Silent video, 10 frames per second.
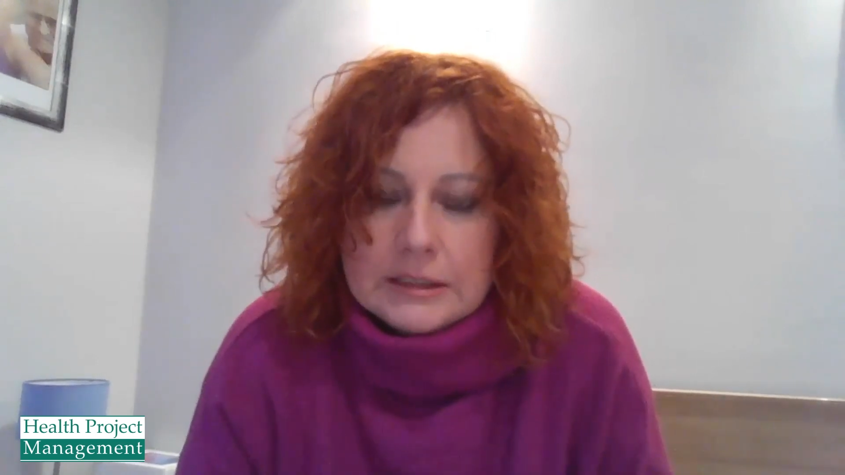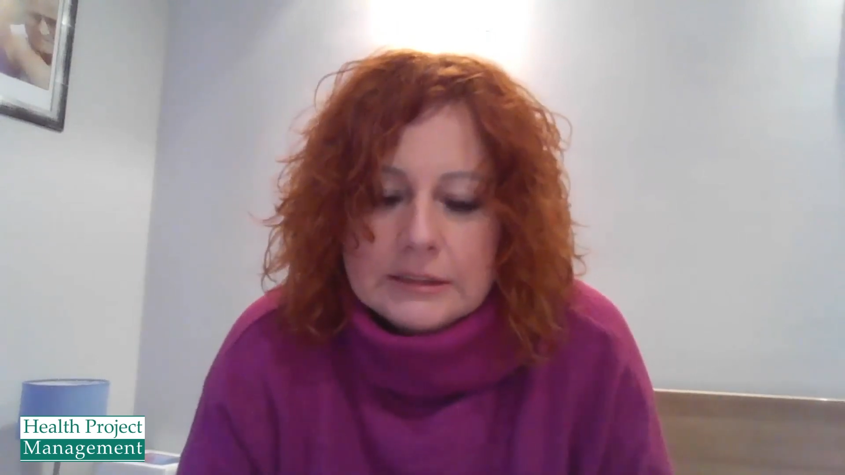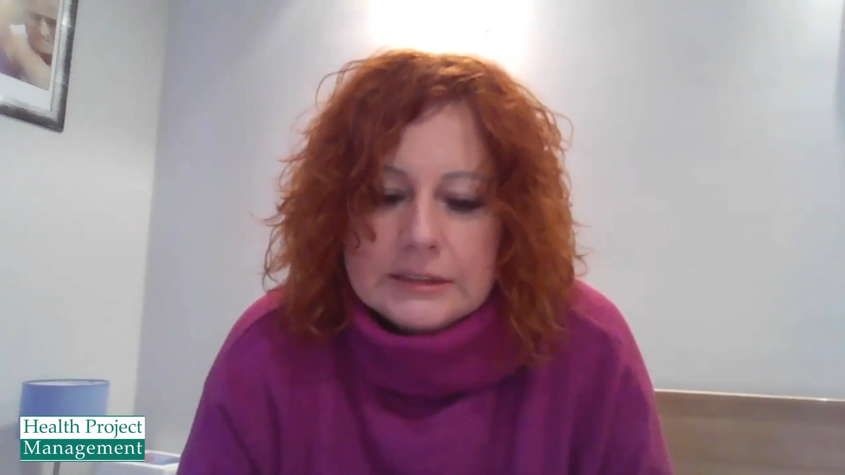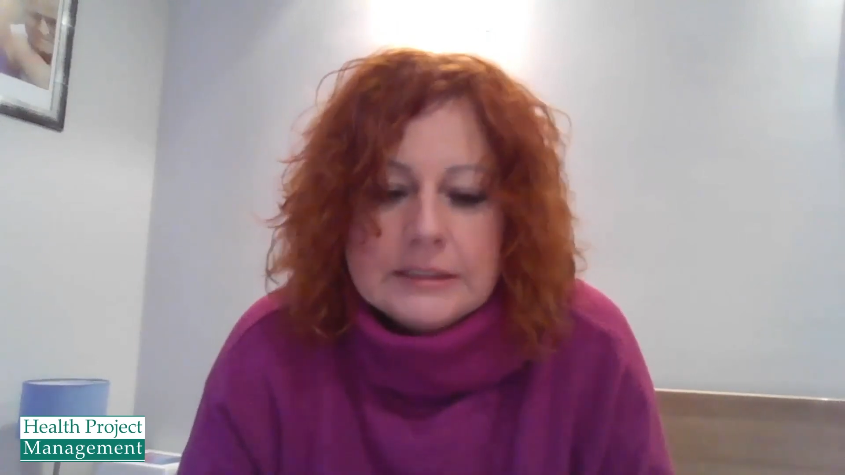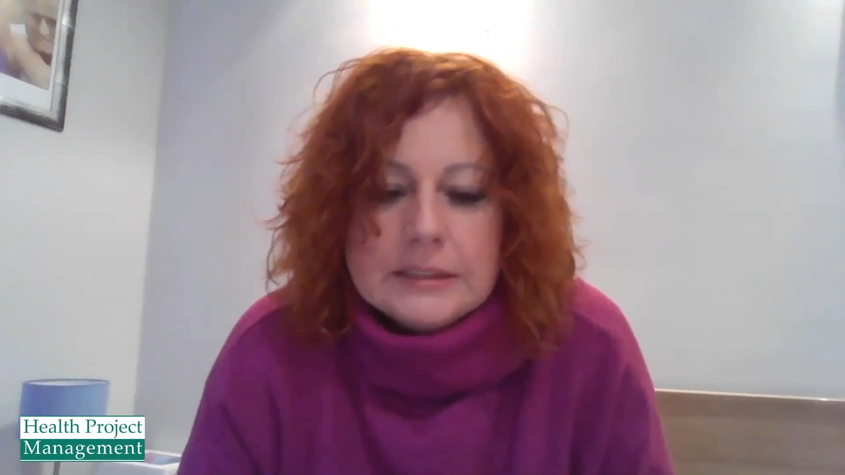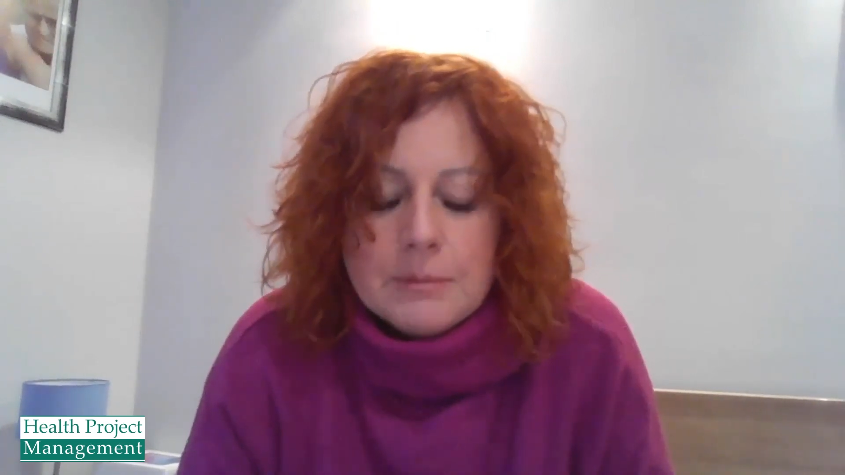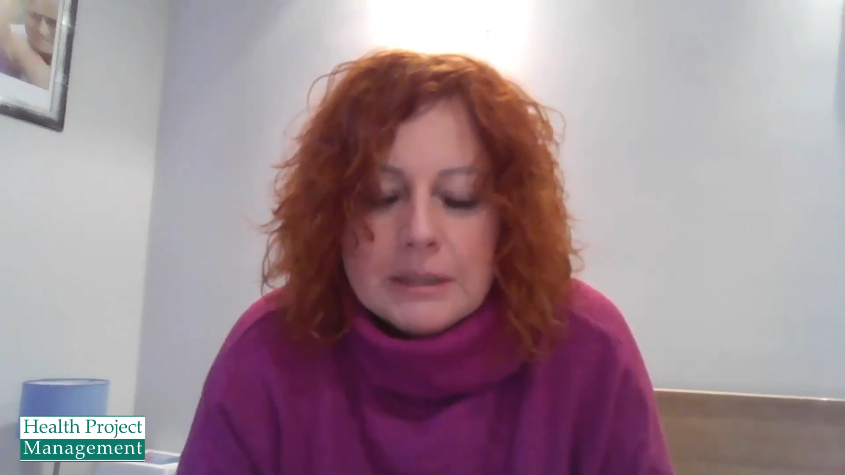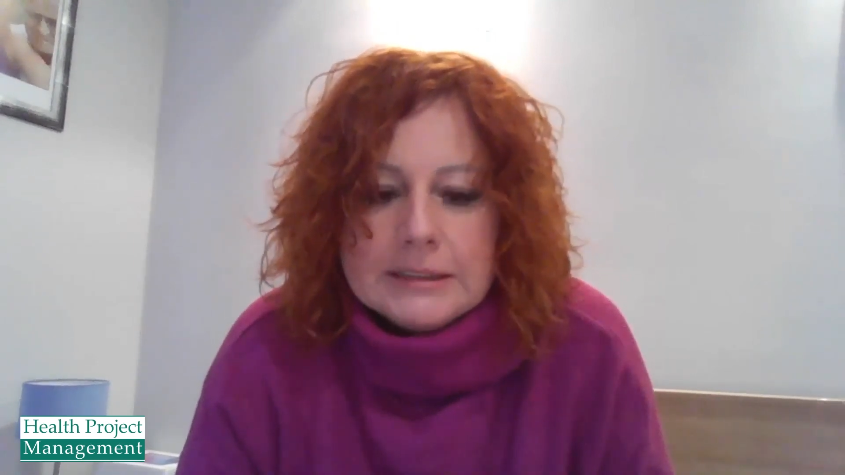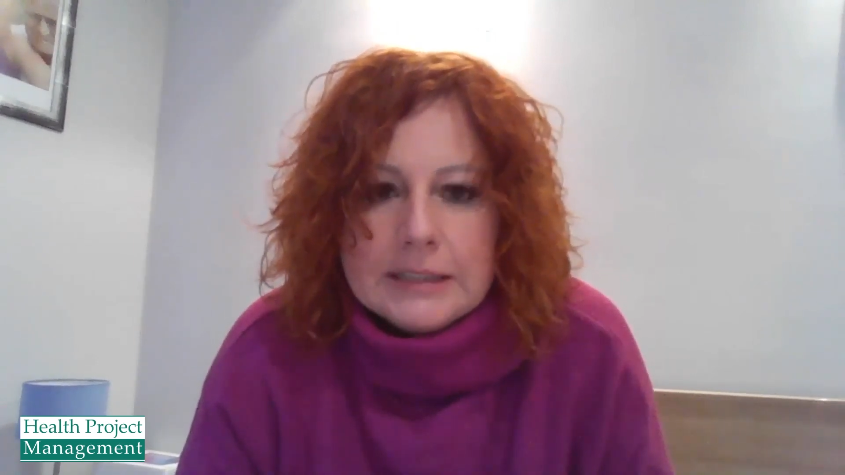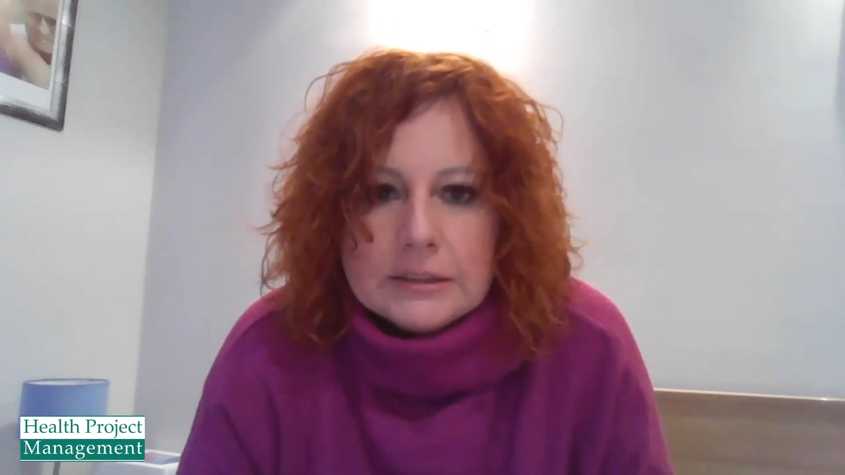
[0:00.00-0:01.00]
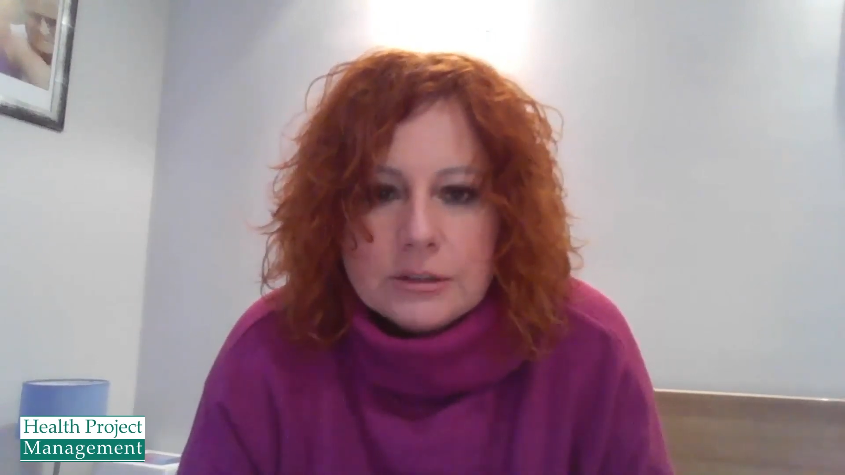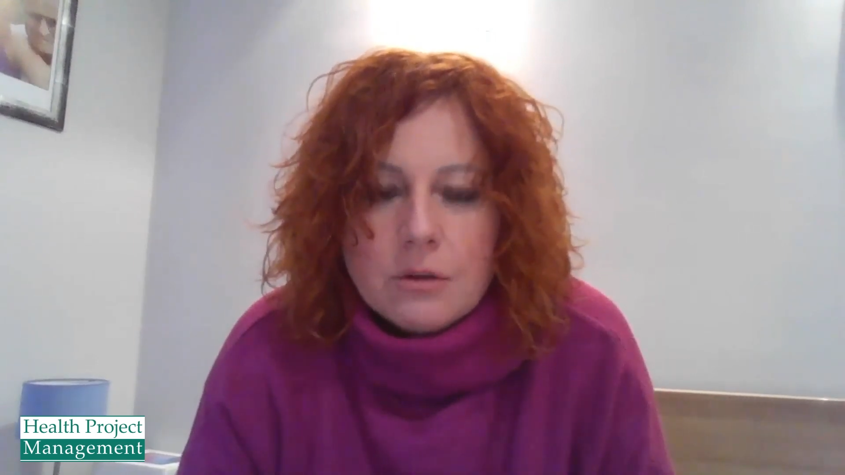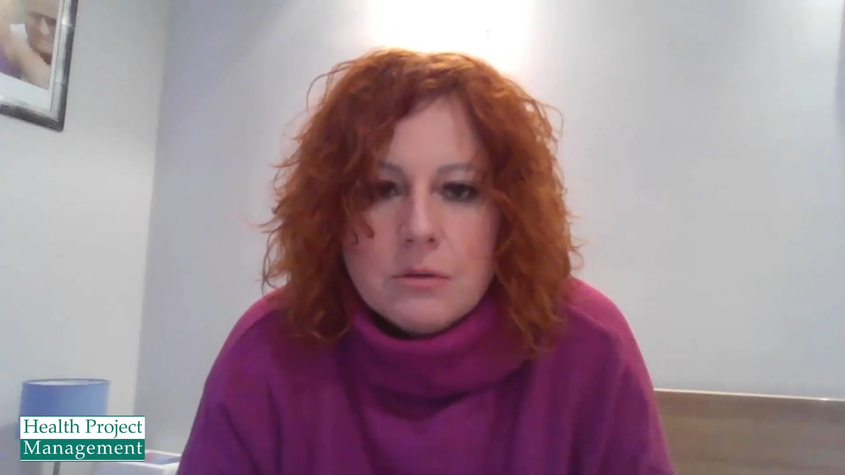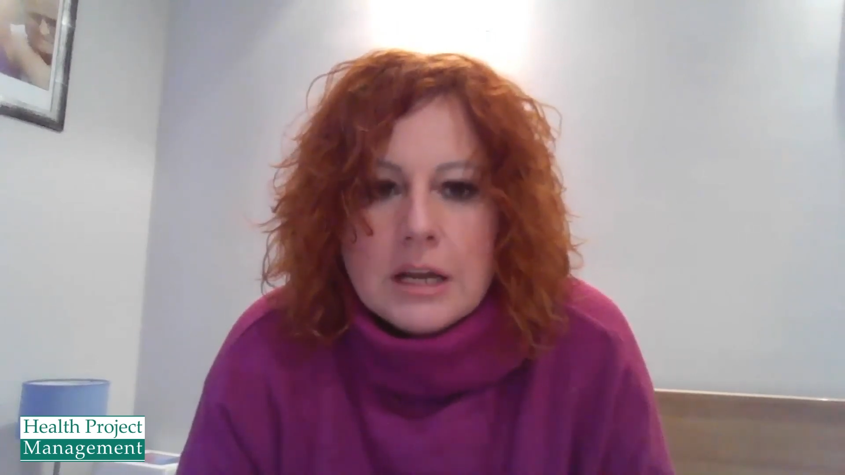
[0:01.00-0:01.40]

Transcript: y, ze stygmatyzacją.